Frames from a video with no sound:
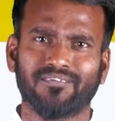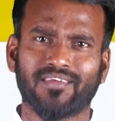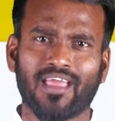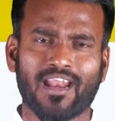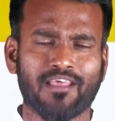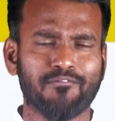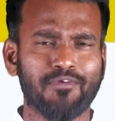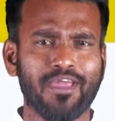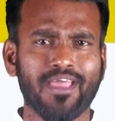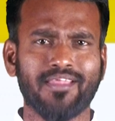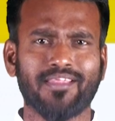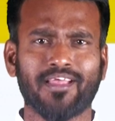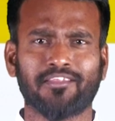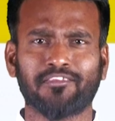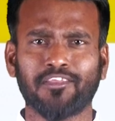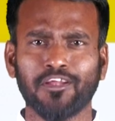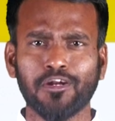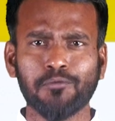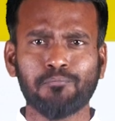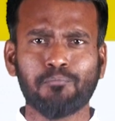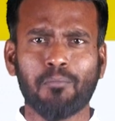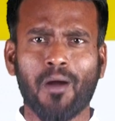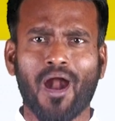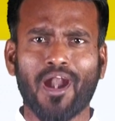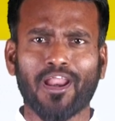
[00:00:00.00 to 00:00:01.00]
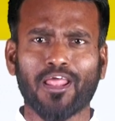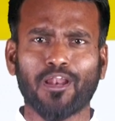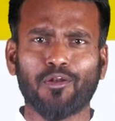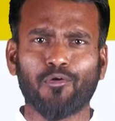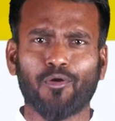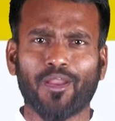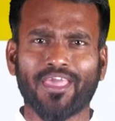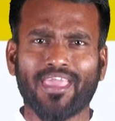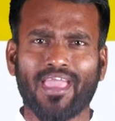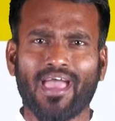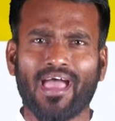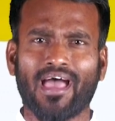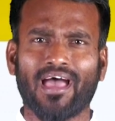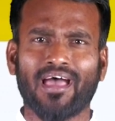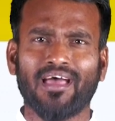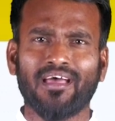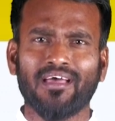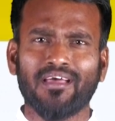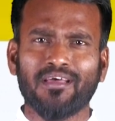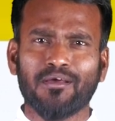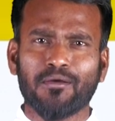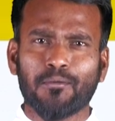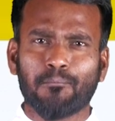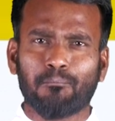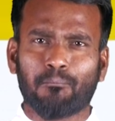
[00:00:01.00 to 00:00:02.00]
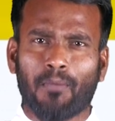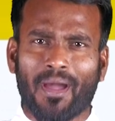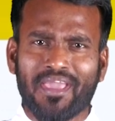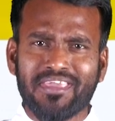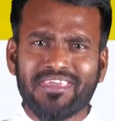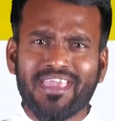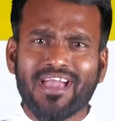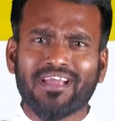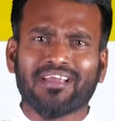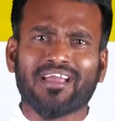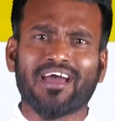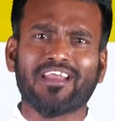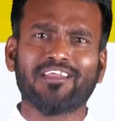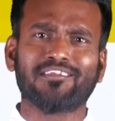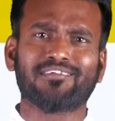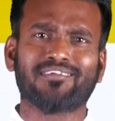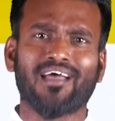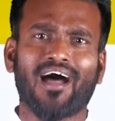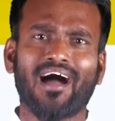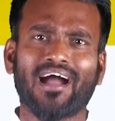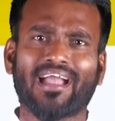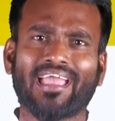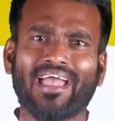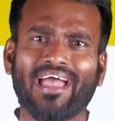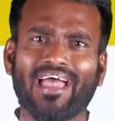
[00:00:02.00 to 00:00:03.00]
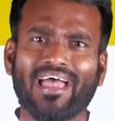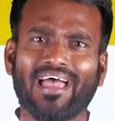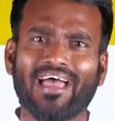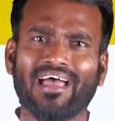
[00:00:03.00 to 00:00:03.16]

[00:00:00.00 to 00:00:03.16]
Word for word: எனவே இந்த திருப்பாடலினுடைய மைய கருத்தாக